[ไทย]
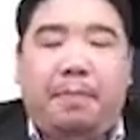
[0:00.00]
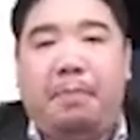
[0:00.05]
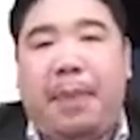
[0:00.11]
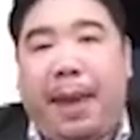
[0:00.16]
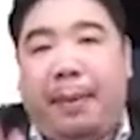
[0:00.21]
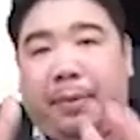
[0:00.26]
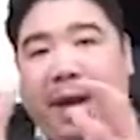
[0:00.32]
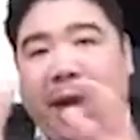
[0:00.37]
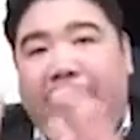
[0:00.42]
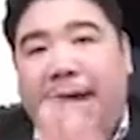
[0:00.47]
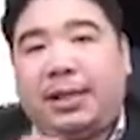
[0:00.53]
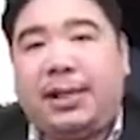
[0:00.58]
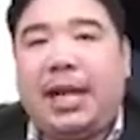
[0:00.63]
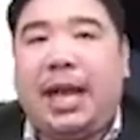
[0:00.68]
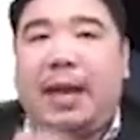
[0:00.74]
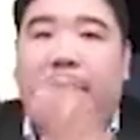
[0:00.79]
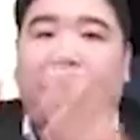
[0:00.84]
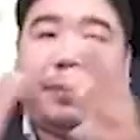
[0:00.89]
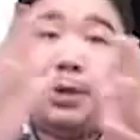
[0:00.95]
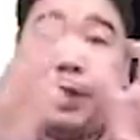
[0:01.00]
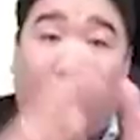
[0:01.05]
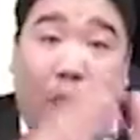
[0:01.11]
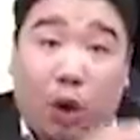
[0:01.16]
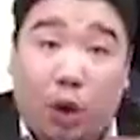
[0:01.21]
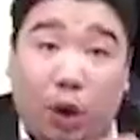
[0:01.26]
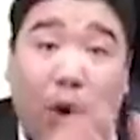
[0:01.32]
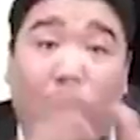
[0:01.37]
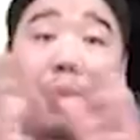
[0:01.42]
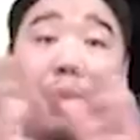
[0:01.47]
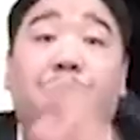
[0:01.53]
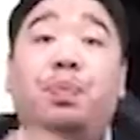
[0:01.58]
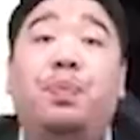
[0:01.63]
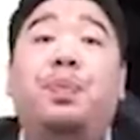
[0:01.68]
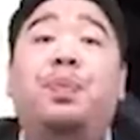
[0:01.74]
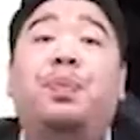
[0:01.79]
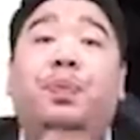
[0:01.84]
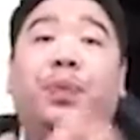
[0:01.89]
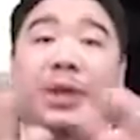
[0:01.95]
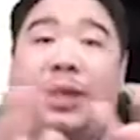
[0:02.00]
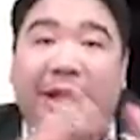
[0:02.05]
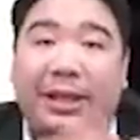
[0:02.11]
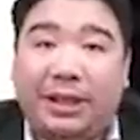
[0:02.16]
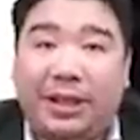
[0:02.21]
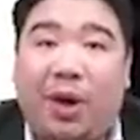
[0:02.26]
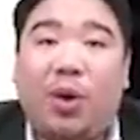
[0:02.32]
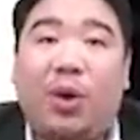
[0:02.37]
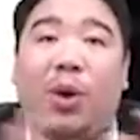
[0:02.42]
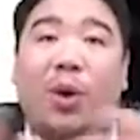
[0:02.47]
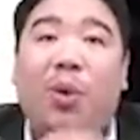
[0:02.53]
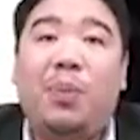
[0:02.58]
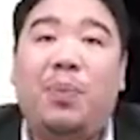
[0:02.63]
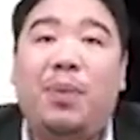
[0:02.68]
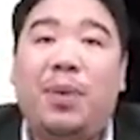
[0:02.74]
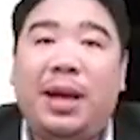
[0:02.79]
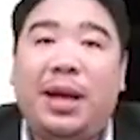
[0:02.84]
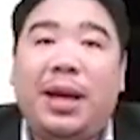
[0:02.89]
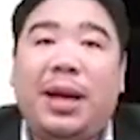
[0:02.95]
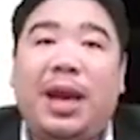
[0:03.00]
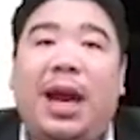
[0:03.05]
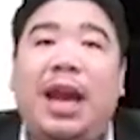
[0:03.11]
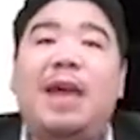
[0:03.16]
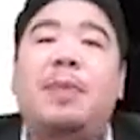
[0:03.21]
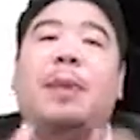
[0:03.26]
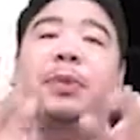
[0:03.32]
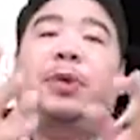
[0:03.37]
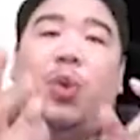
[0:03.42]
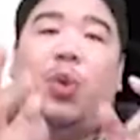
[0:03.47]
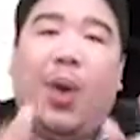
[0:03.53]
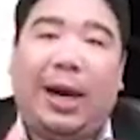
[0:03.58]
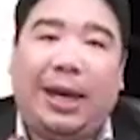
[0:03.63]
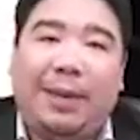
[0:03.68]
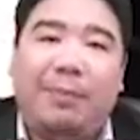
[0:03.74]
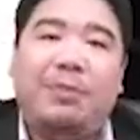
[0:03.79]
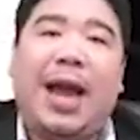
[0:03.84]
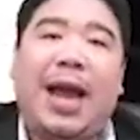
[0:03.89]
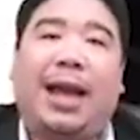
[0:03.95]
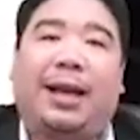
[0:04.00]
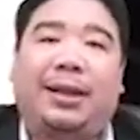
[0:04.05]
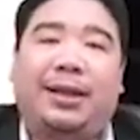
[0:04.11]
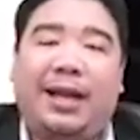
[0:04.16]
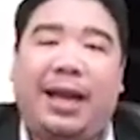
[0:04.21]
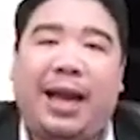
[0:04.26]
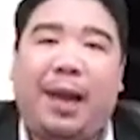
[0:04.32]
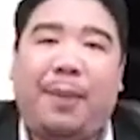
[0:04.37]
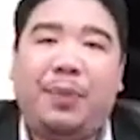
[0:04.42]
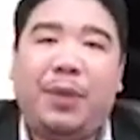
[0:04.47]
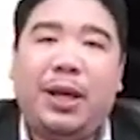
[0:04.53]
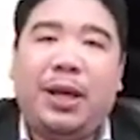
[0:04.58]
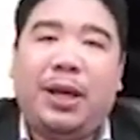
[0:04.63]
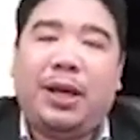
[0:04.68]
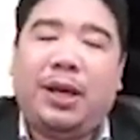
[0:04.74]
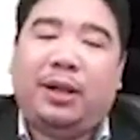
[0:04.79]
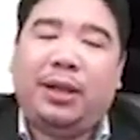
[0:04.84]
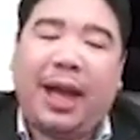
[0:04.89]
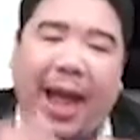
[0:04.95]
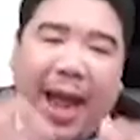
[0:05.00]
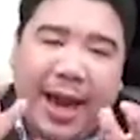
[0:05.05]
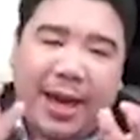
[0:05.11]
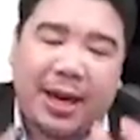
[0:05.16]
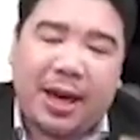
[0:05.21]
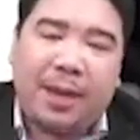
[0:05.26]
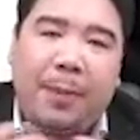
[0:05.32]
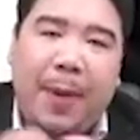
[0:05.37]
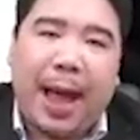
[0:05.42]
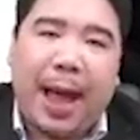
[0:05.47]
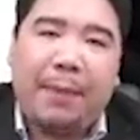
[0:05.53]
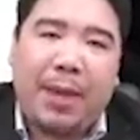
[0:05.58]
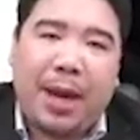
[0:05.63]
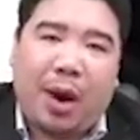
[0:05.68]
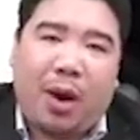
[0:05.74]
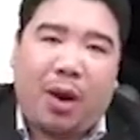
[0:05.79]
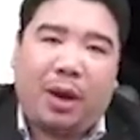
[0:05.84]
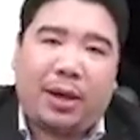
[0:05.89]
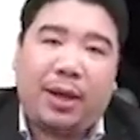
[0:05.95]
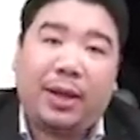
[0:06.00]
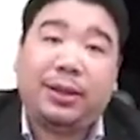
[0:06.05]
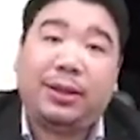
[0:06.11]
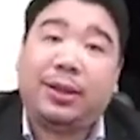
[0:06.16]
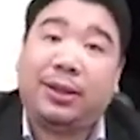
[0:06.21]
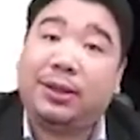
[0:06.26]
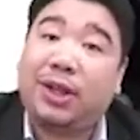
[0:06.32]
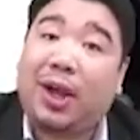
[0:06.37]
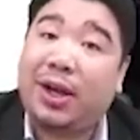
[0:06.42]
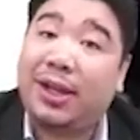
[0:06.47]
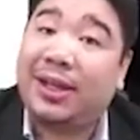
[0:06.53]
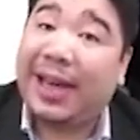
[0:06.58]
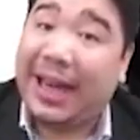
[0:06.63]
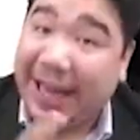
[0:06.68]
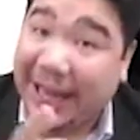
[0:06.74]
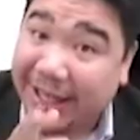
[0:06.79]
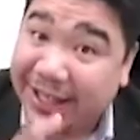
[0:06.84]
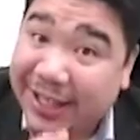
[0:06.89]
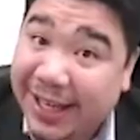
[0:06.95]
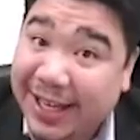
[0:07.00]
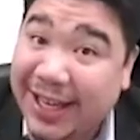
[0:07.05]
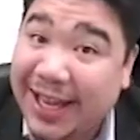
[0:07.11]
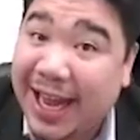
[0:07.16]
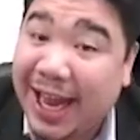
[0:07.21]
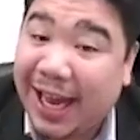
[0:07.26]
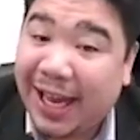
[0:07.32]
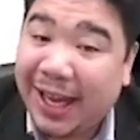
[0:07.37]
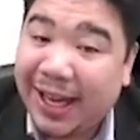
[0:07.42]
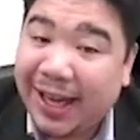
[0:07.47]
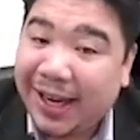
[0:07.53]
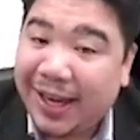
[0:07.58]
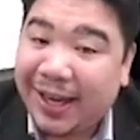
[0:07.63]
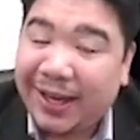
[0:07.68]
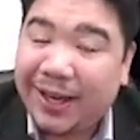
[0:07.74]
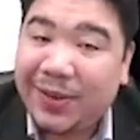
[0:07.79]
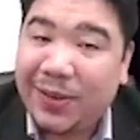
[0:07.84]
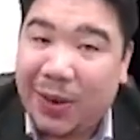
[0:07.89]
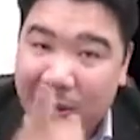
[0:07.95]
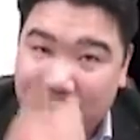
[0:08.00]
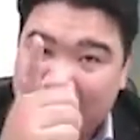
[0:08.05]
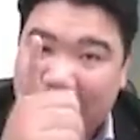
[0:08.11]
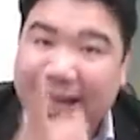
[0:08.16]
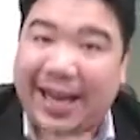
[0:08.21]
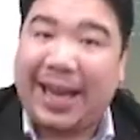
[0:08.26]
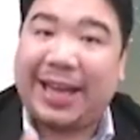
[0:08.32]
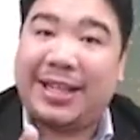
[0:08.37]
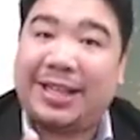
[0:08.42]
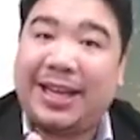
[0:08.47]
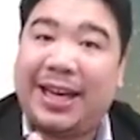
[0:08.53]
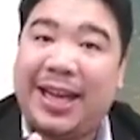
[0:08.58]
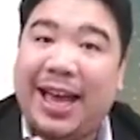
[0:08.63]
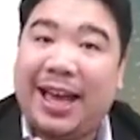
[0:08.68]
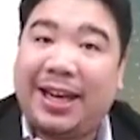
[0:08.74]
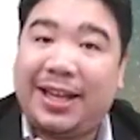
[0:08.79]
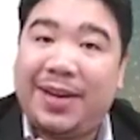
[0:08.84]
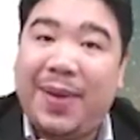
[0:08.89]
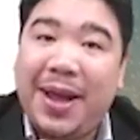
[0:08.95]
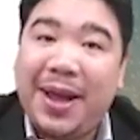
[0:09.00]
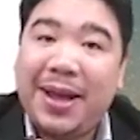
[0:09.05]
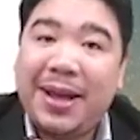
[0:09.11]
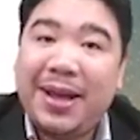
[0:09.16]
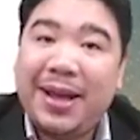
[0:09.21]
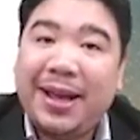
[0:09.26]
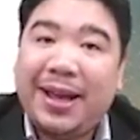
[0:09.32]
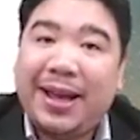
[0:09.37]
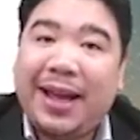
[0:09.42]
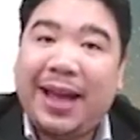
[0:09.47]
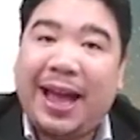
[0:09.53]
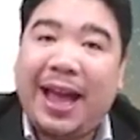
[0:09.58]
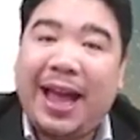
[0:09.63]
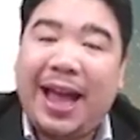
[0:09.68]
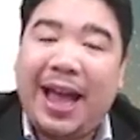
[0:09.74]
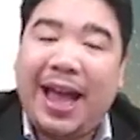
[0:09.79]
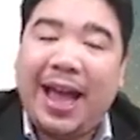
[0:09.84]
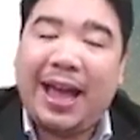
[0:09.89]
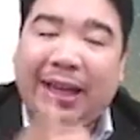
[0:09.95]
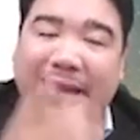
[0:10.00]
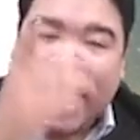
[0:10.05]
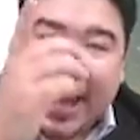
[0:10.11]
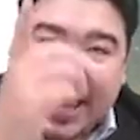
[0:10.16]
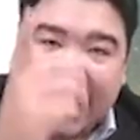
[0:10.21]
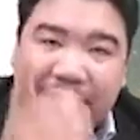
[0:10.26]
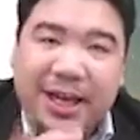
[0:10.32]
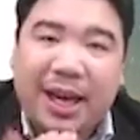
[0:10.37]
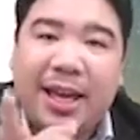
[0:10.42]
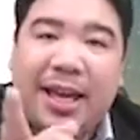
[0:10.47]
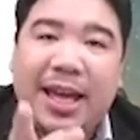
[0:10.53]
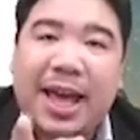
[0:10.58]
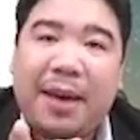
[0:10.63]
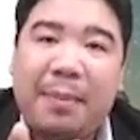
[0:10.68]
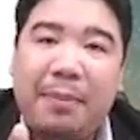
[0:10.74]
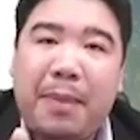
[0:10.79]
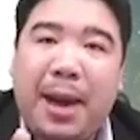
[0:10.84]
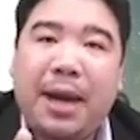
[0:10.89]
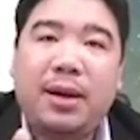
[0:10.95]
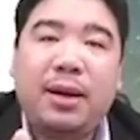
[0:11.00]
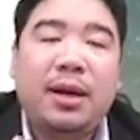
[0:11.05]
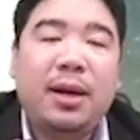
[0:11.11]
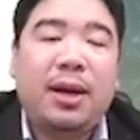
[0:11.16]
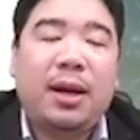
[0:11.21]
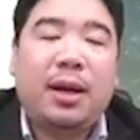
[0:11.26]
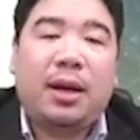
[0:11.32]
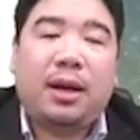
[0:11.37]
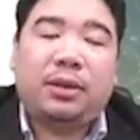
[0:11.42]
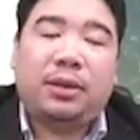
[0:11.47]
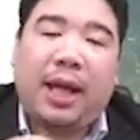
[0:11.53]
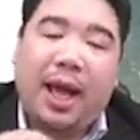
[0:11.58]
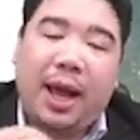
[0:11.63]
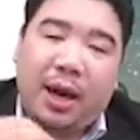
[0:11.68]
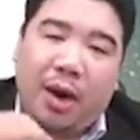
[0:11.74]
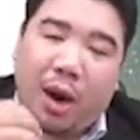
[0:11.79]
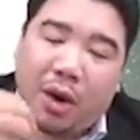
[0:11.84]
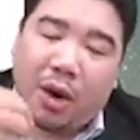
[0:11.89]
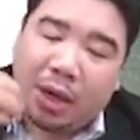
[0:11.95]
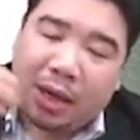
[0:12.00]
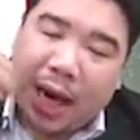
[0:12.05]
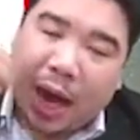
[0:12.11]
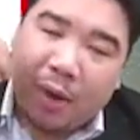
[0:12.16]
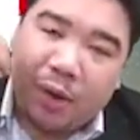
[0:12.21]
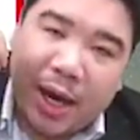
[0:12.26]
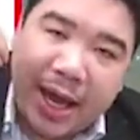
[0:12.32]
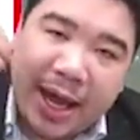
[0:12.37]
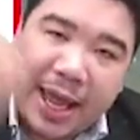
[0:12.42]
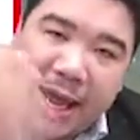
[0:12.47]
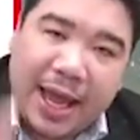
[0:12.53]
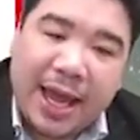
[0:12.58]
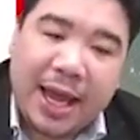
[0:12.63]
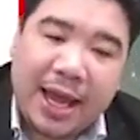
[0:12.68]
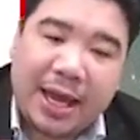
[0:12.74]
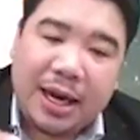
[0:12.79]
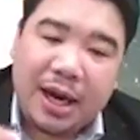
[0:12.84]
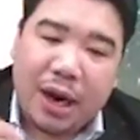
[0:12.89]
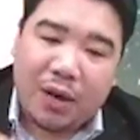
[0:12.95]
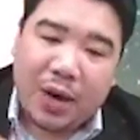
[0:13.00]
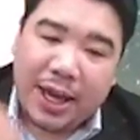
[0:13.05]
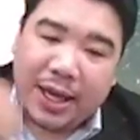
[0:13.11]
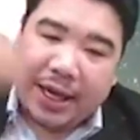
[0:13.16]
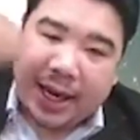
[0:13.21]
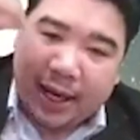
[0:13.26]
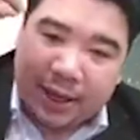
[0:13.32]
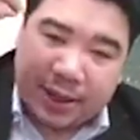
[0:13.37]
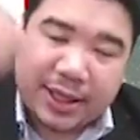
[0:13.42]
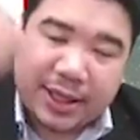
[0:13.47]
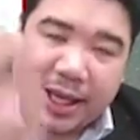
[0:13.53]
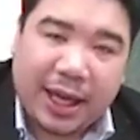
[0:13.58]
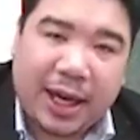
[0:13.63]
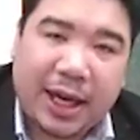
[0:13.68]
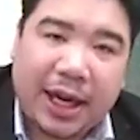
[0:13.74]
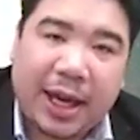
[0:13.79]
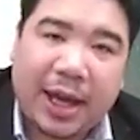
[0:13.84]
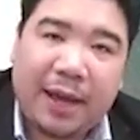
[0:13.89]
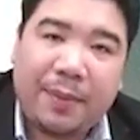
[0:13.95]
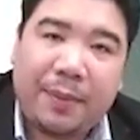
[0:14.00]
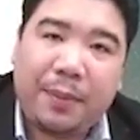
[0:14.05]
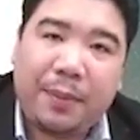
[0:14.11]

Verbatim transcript: แบบค่าเฉลี่ยแบบ 2 กลุ่ม 2 กลุ่มเขาเรียกแบบถ่วงน้ำหนักนะครับถ้าใครนึกภาพไม่ออกนึกถึงตอนเกรดเฉลี่ยทุกคนรู้จักเกรดเฉลี่ยใช่ไหมอ่าเกรดเฉลี่ยมันถ้าเราเราได้ A หรือเราได้เกรด4เนี่ย